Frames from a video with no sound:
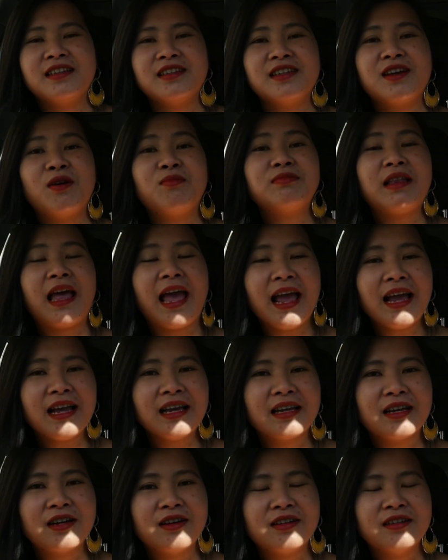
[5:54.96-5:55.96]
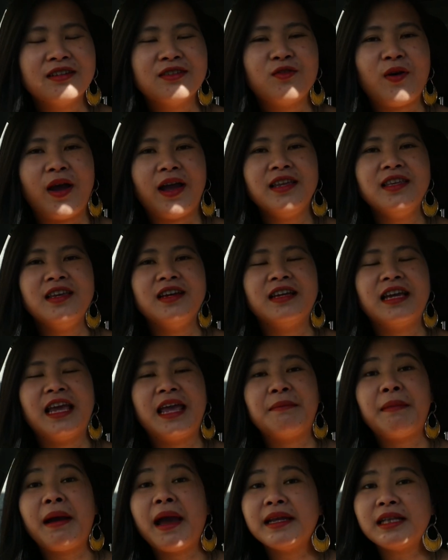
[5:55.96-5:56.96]
công tác, khoảng chừng
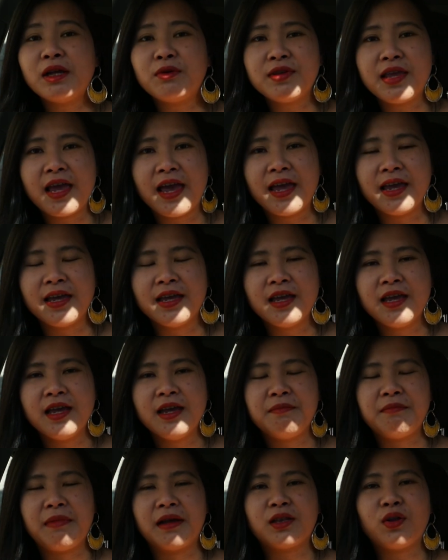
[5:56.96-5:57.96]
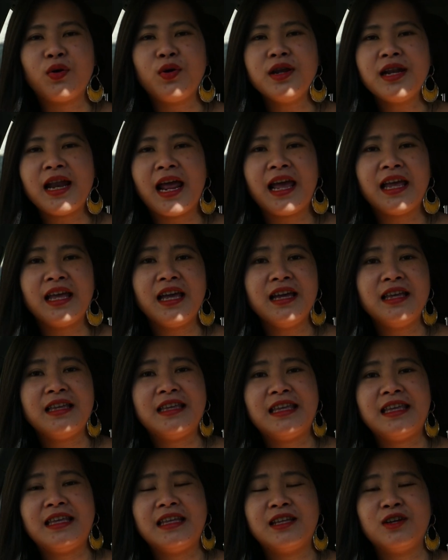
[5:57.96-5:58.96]
ngày mai tao về, mà tối nay á,
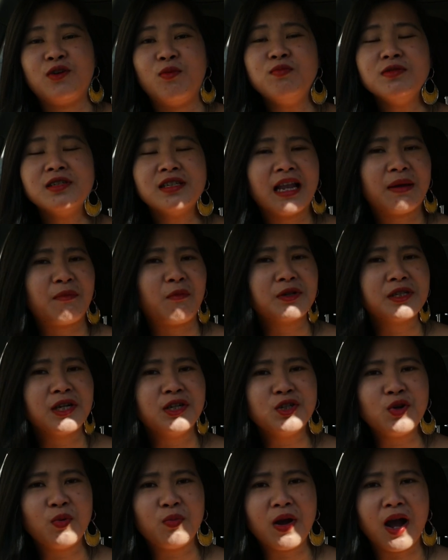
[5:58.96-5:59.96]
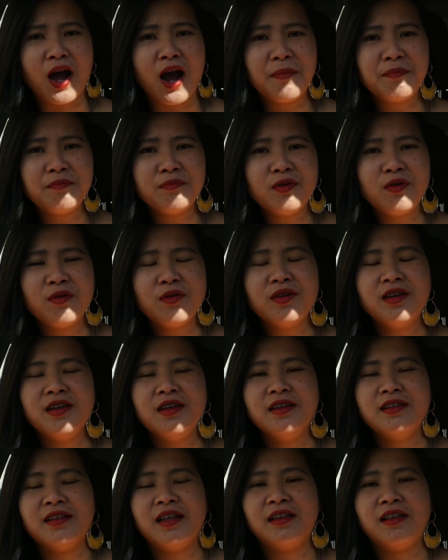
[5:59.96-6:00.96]
cũng là một sự trùng hợp luôn.
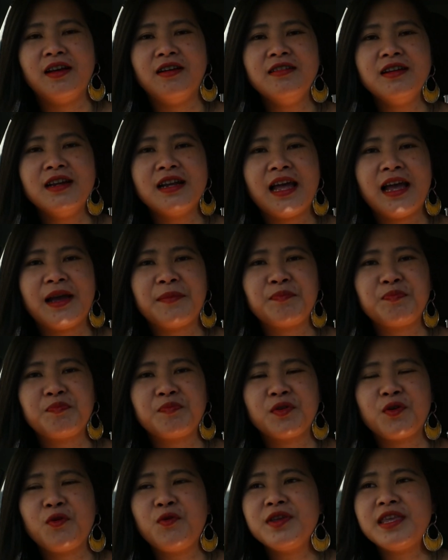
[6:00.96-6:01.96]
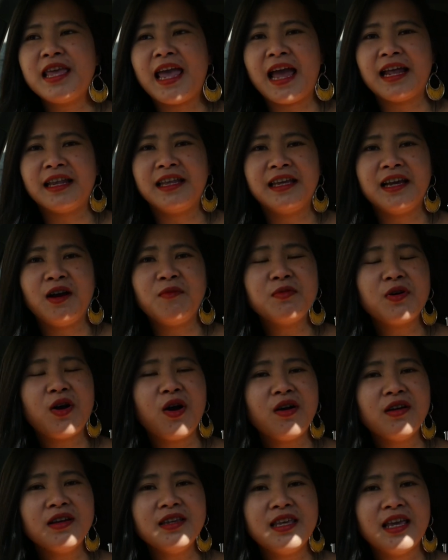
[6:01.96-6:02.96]
Thành thử ra là ngôi nhà thì không
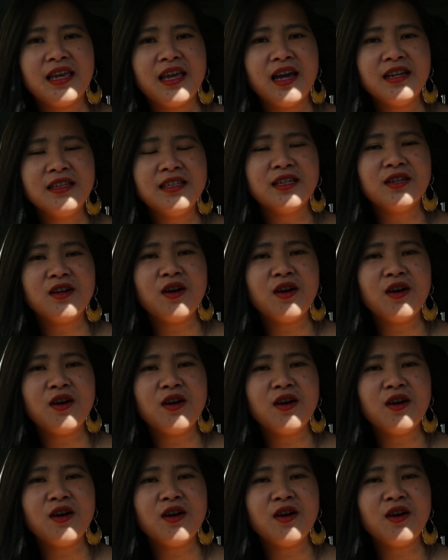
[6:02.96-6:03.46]
có gì hết, chỉ